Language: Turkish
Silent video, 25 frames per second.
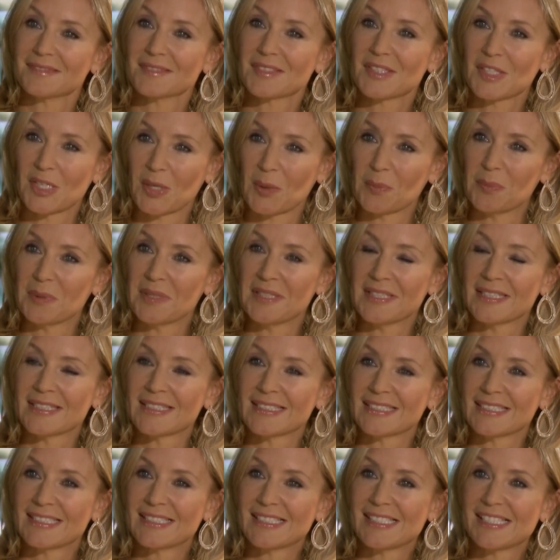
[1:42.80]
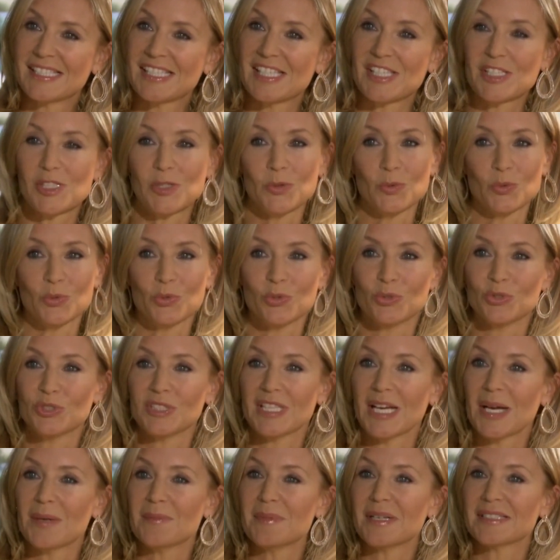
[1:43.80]
Tabii. Sizin uygun
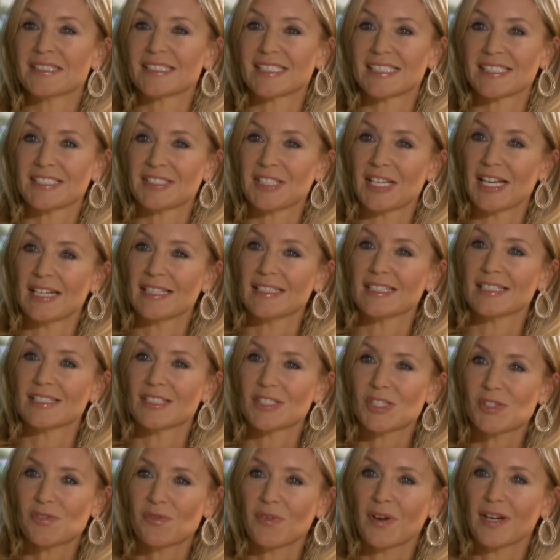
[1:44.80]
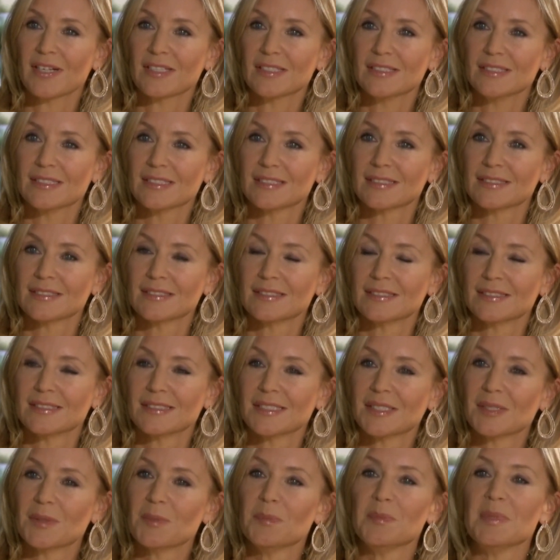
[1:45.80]
damat kriterleriniz farklı.
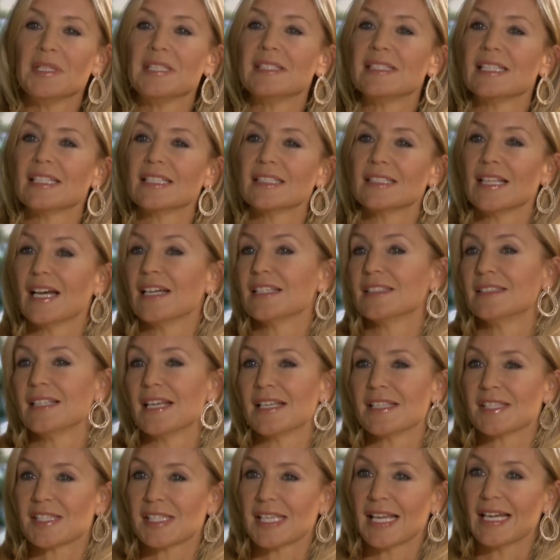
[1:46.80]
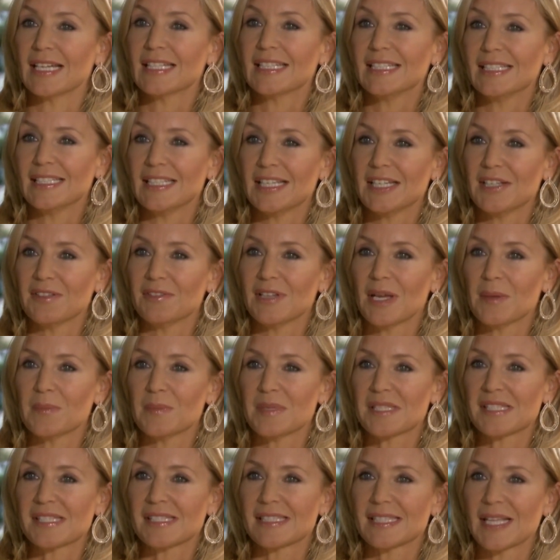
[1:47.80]
Bihter'in Adnan Ziyagil'le
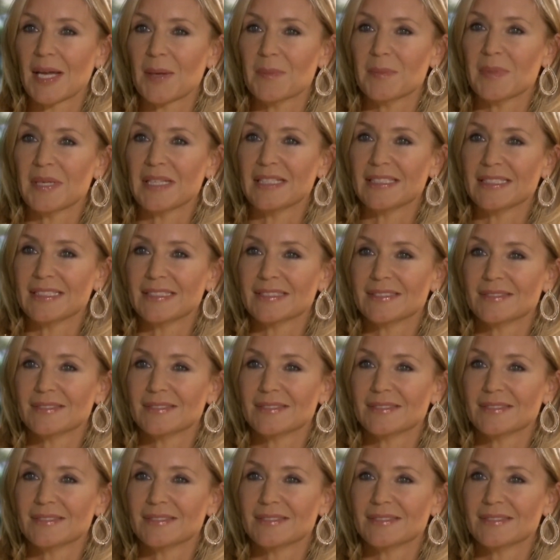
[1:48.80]
evlenmesinden belli.